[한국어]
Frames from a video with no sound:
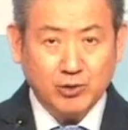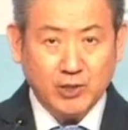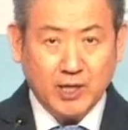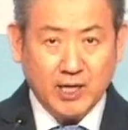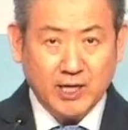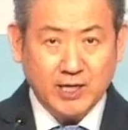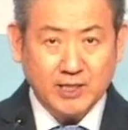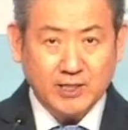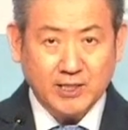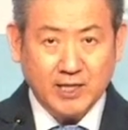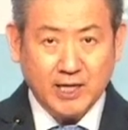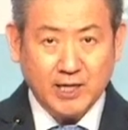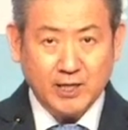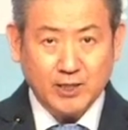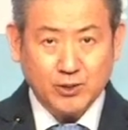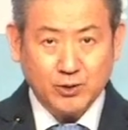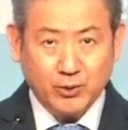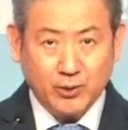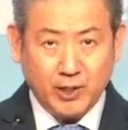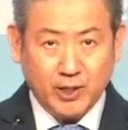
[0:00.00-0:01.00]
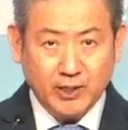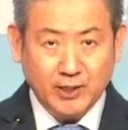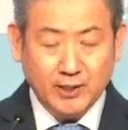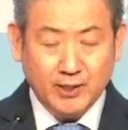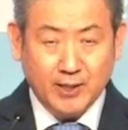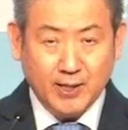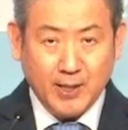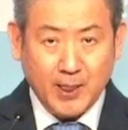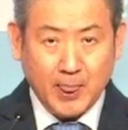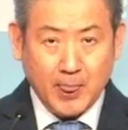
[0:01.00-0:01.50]
주장하는 자의
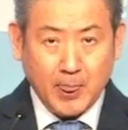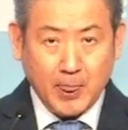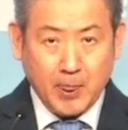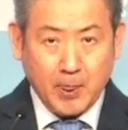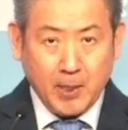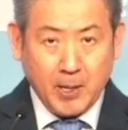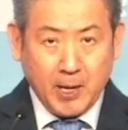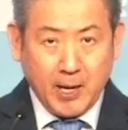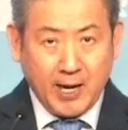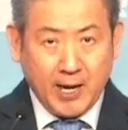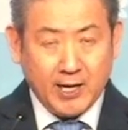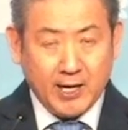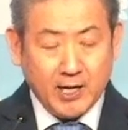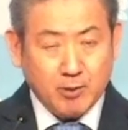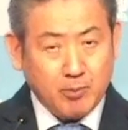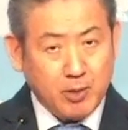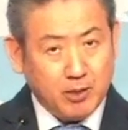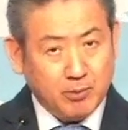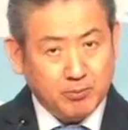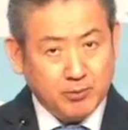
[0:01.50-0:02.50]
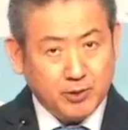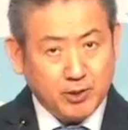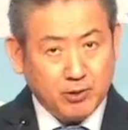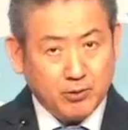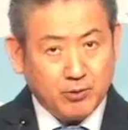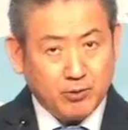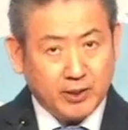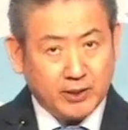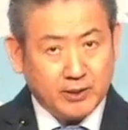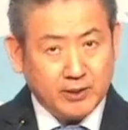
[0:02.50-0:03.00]
속에는 하나님의
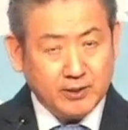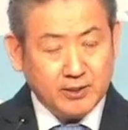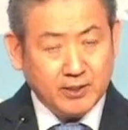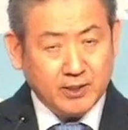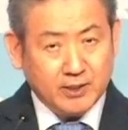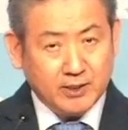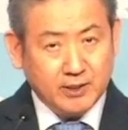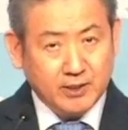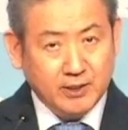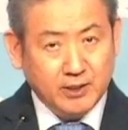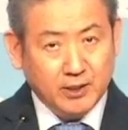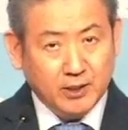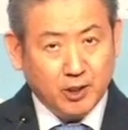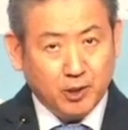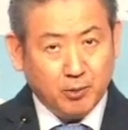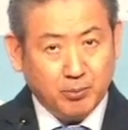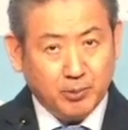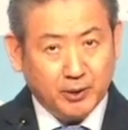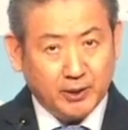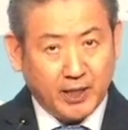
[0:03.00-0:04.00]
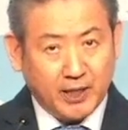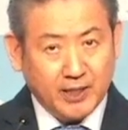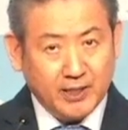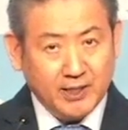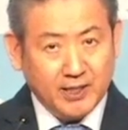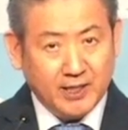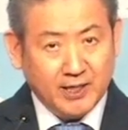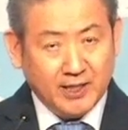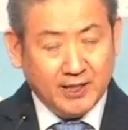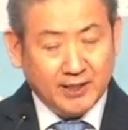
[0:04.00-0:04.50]
음성과 뜻을 듣는
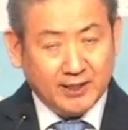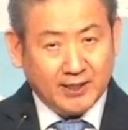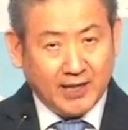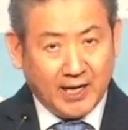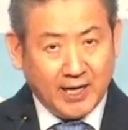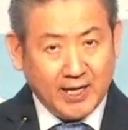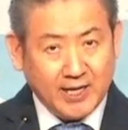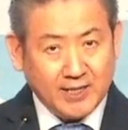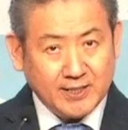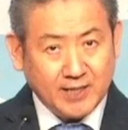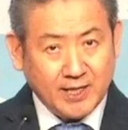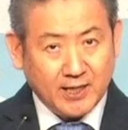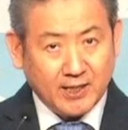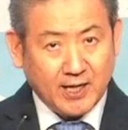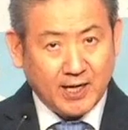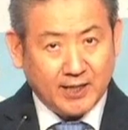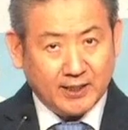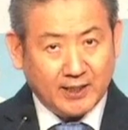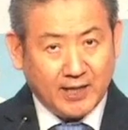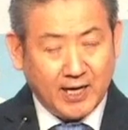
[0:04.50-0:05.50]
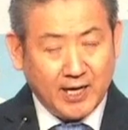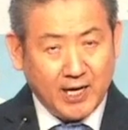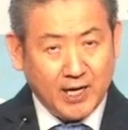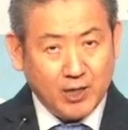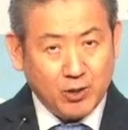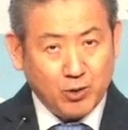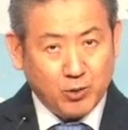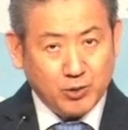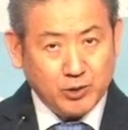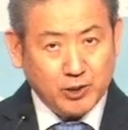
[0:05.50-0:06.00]
것보다는 나의 생각,
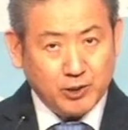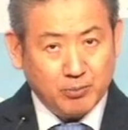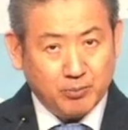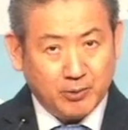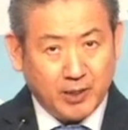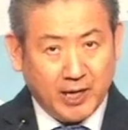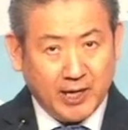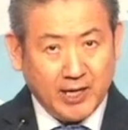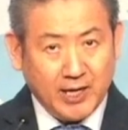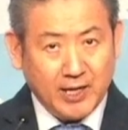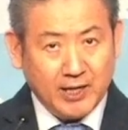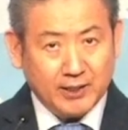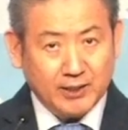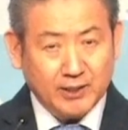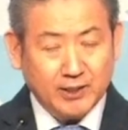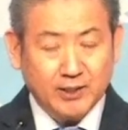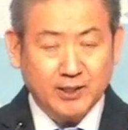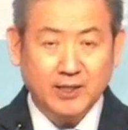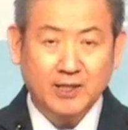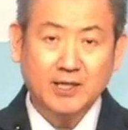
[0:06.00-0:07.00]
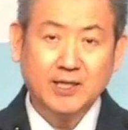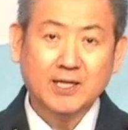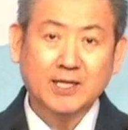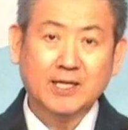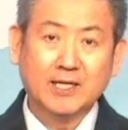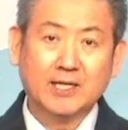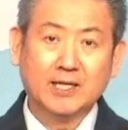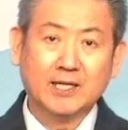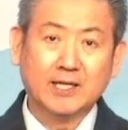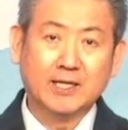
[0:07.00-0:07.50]
나의 욕심, 나의 어떤
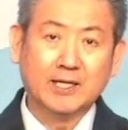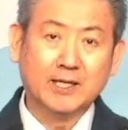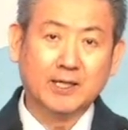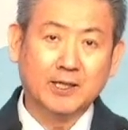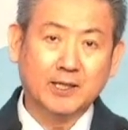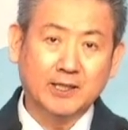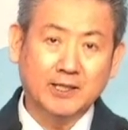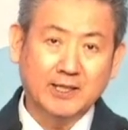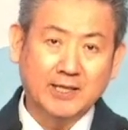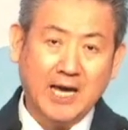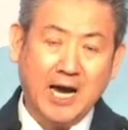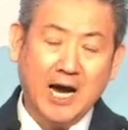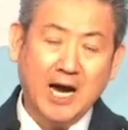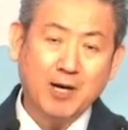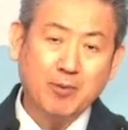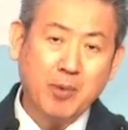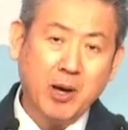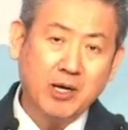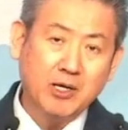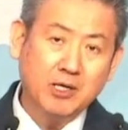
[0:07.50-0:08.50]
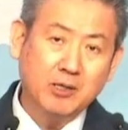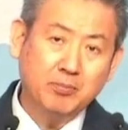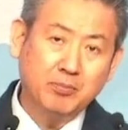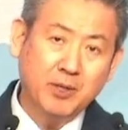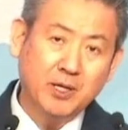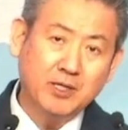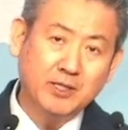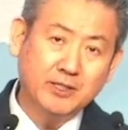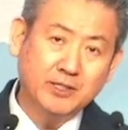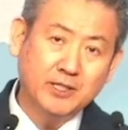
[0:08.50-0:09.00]
어,
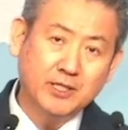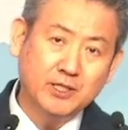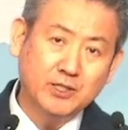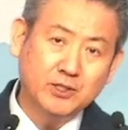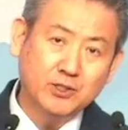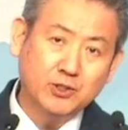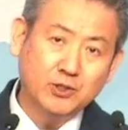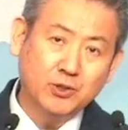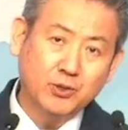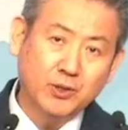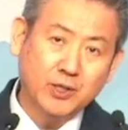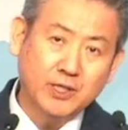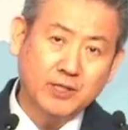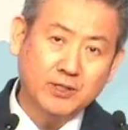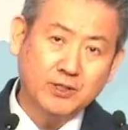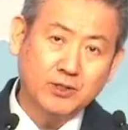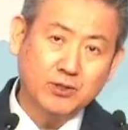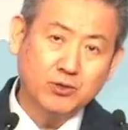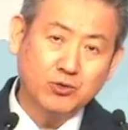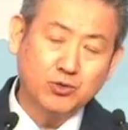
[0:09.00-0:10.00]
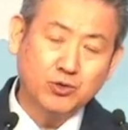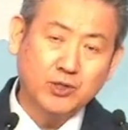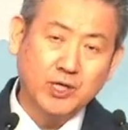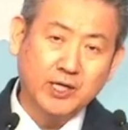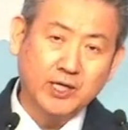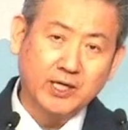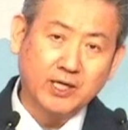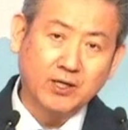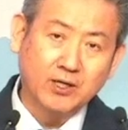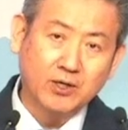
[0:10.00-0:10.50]
야망을 펼치는 쪽에서
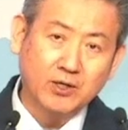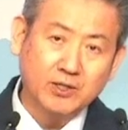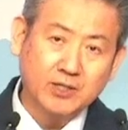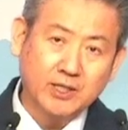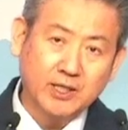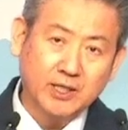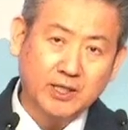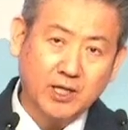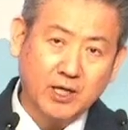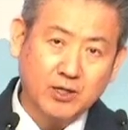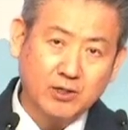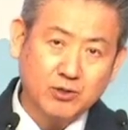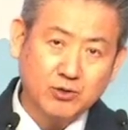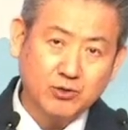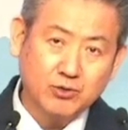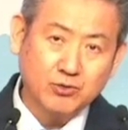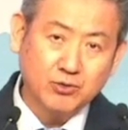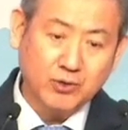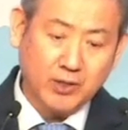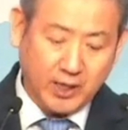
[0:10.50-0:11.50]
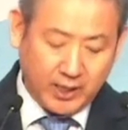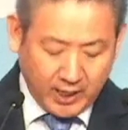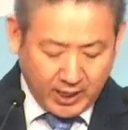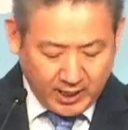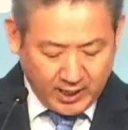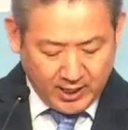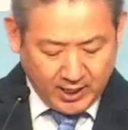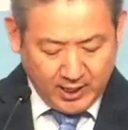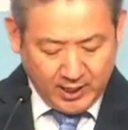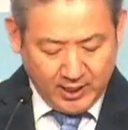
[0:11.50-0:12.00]
주장이 커지게 되는
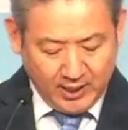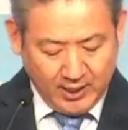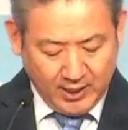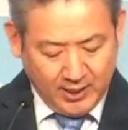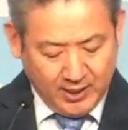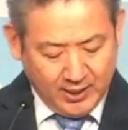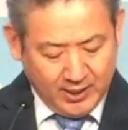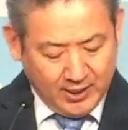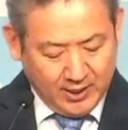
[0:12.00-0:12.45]
순간에